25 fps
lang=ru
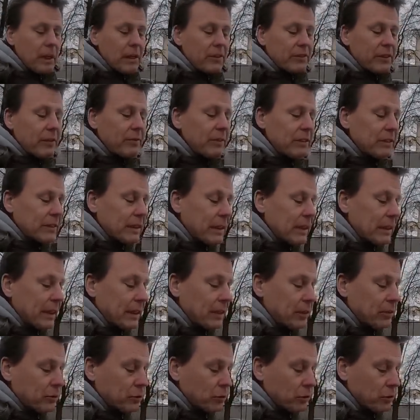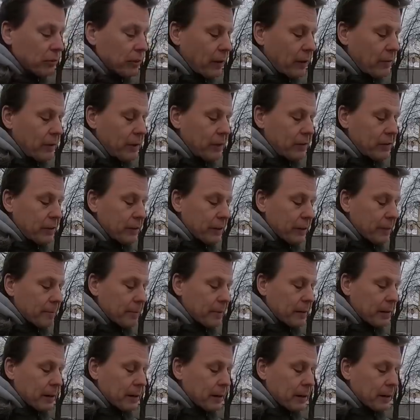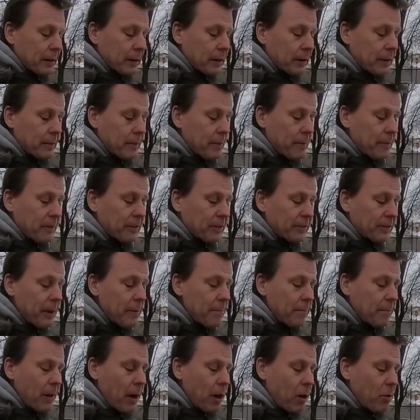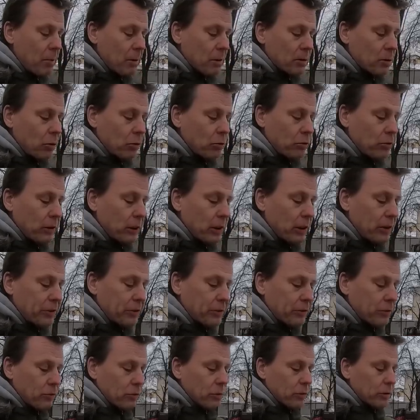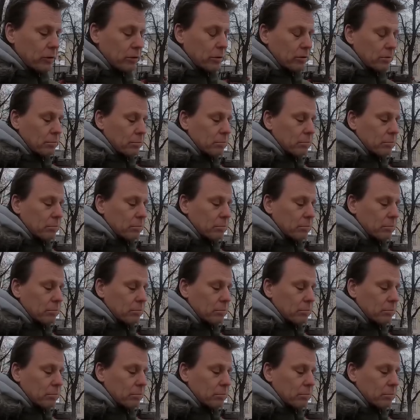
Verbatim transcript: советского искусствоведения. Э, сам Бауман, он выглядит вот.